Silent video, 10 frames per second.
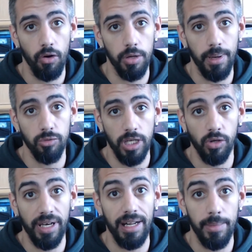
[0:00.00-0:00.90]
Hoy vamos a
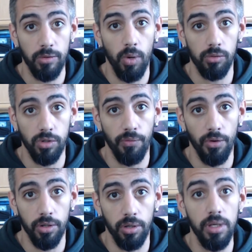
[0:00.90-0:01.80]
tocar el menú
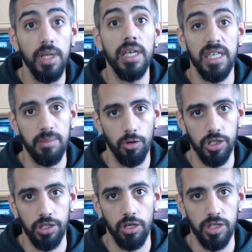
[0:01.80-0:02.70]
autofoco y por
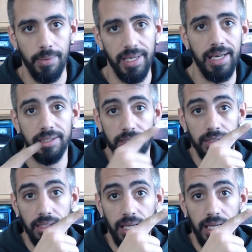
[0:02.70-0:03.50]
si no lo sabías,